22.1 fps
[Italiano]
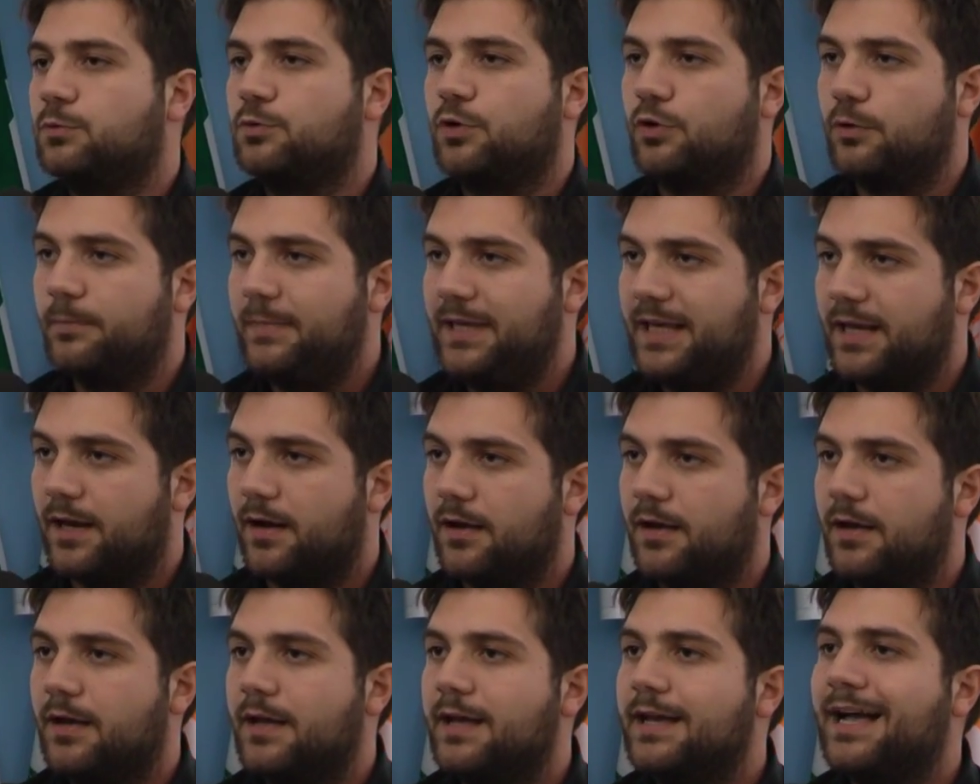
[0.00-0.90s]
autonomia,
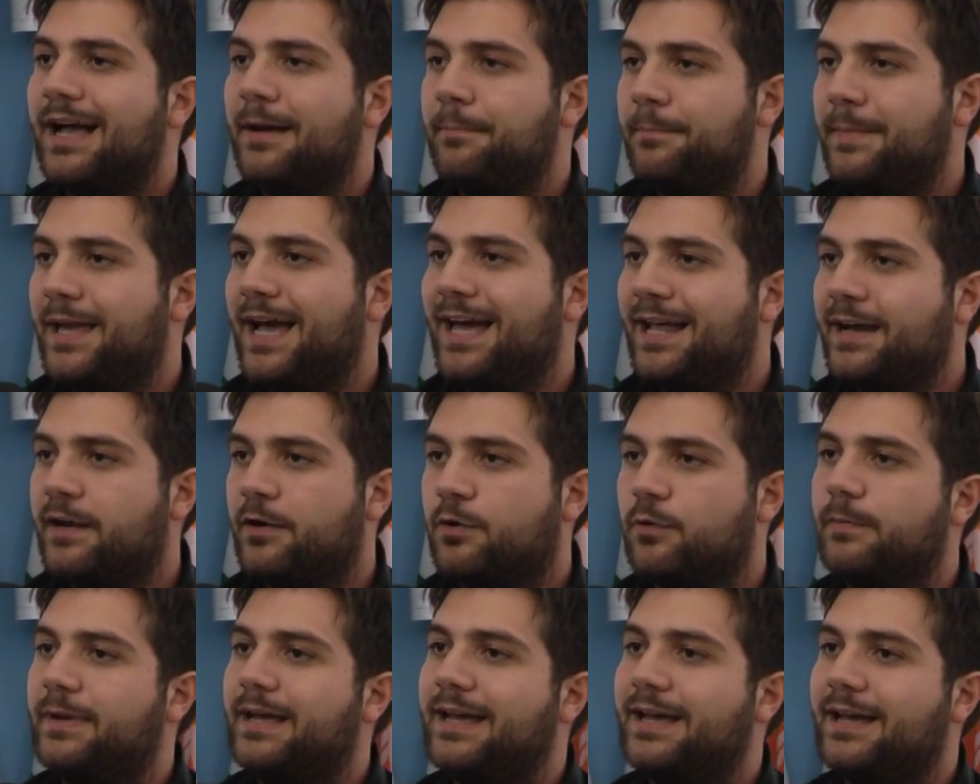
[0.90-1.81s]
cambiare
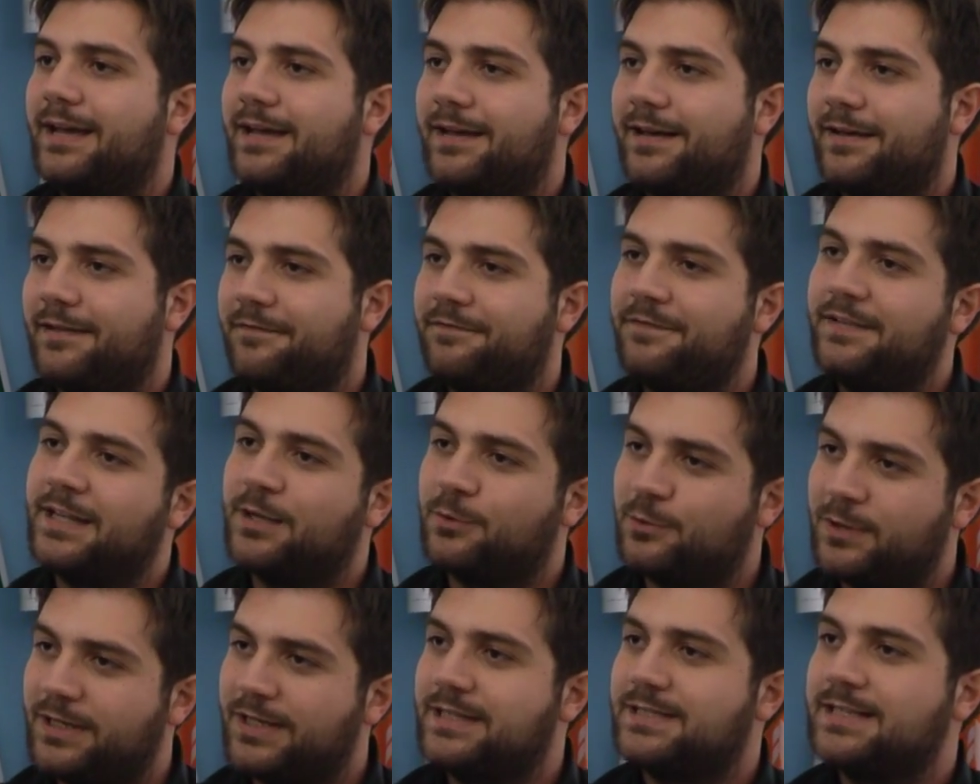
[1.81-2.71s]
come eh, viene
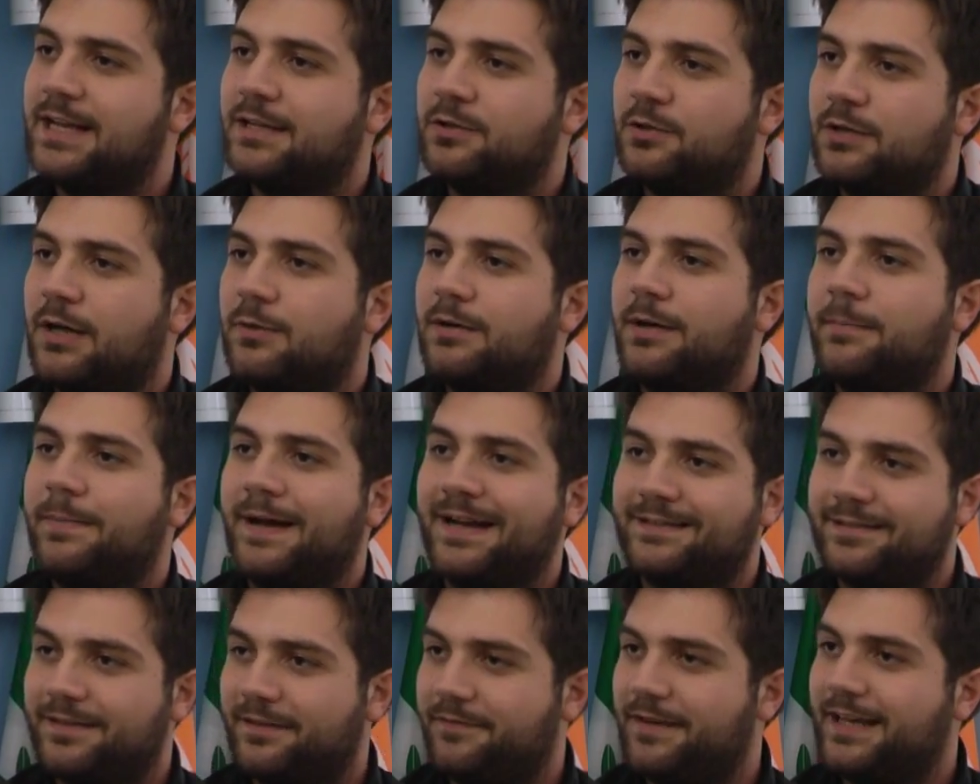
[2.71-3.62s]
utilizzato da una
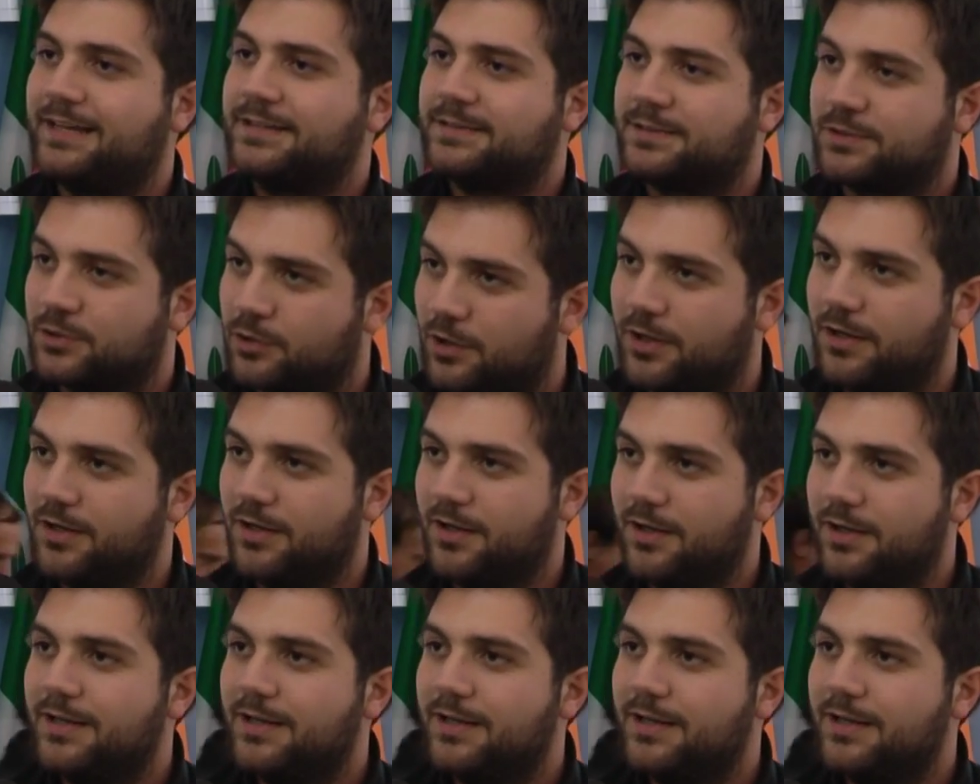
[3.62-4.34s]
parte verso,